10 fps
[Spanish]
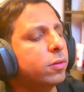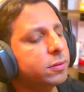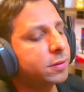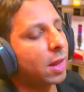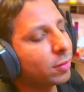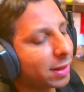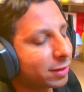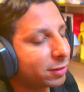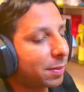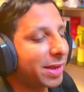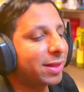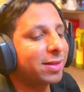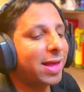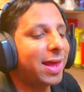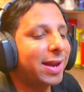saludos tengan a todos amiguitos
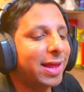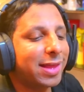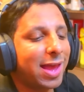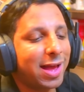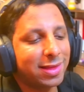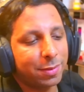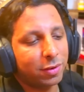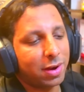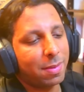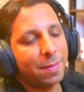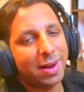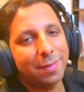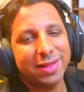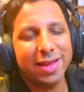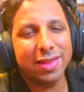de Retén. Andamos con la pámpara
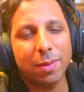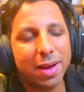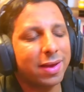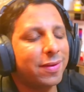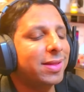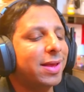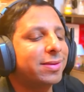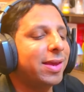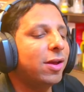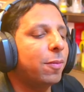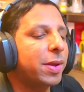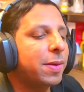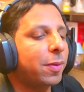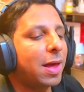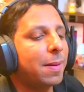prendida, la más que bendecido.
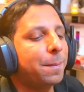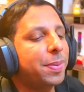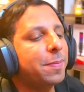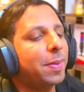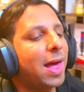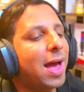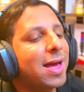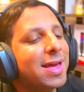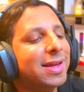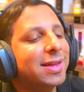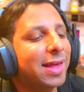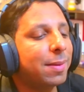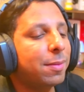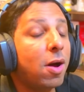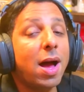People and people
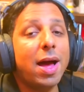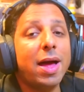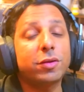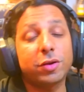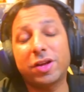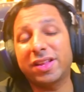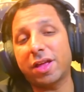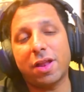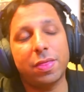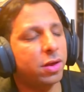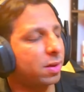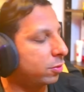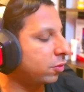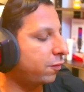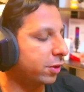Tenemos a nuestro querido Cristiano Ronaldo hoy que
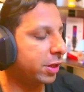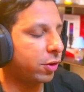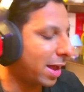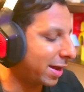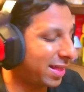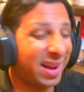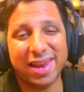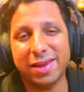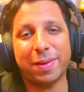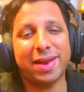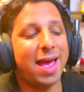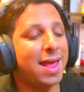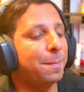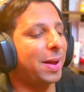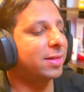puso un fotico ya que está ready para
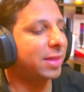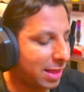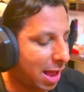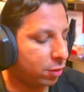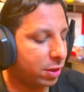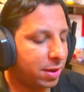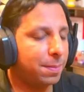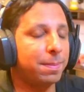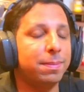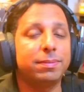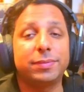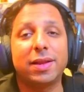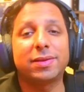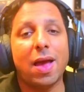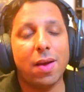el partidaco mm, del
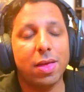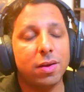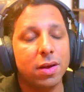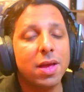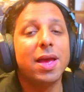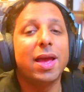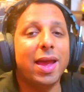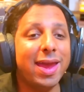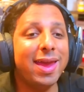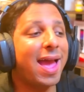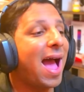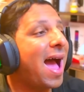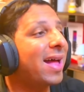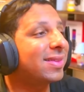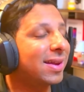sábado. Y
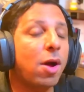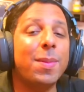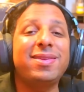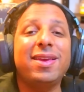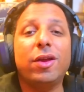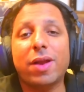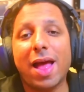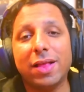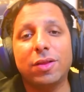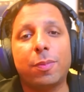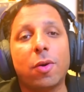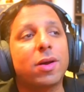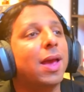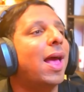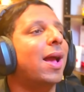ah, tenemos a Messi llorando
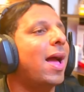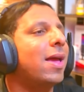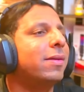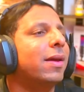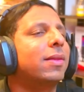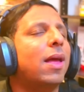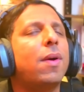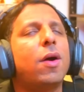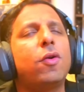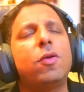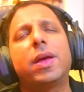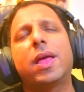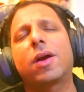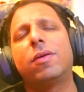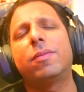porque la cancha estaba
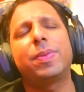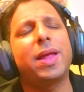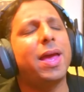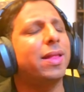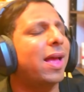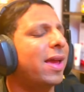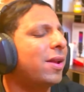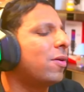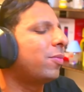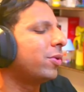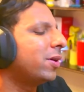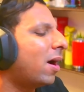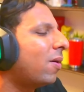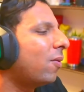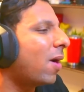húmeda completa y él no podía
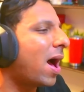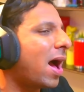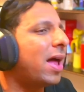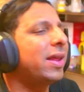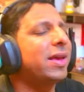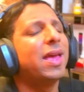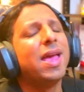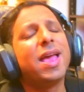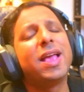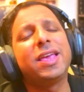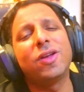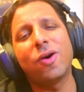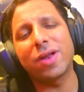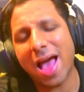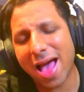jugar y,
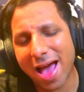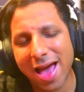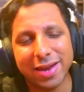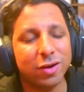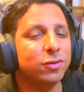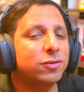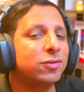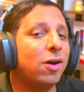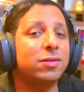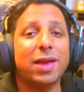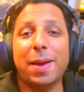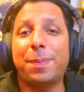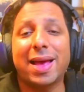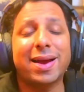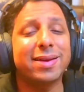llorar y con
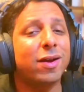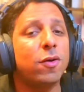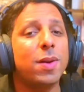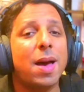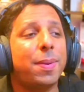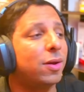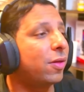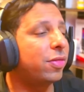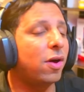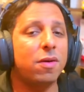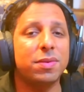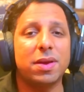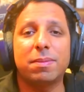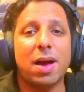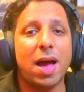Para la cancha es húmeda para los dos, mi
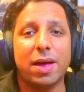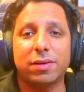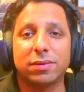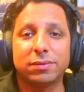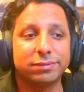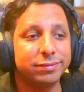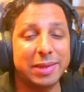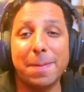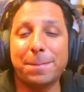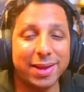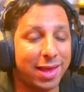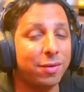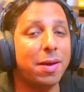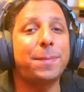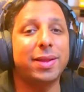hermano. Te empataron
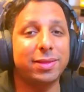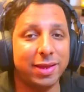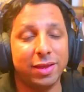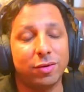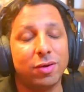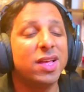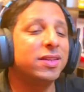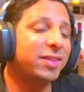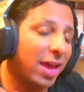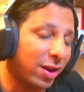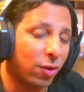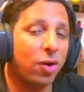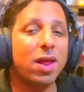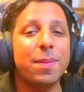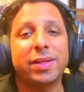el partido. Cero
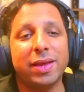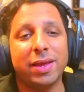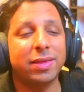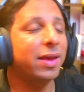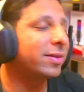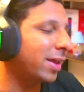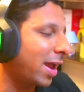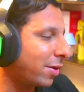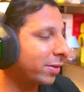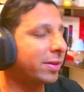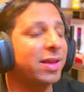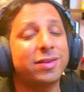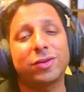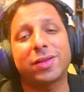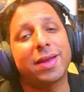goles metiste, cero asistencia.
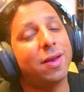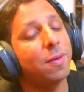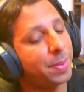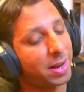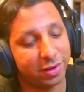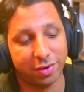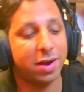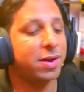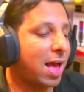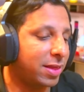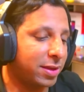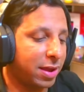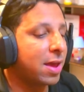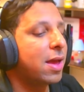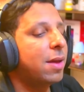No te regalan un penalti, no eres nadie.
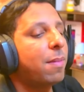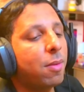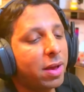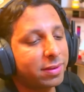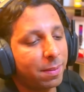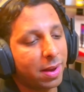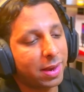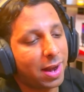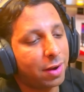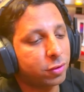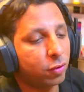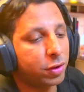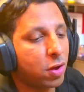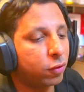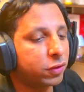Vamos a desmascarar a nuestro
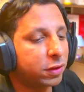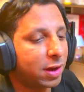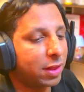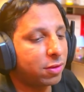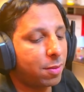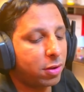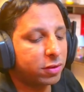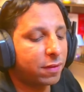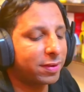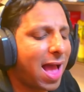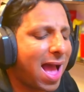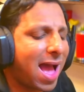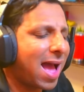curillo cuchitinal. ¡Dame con esa petán!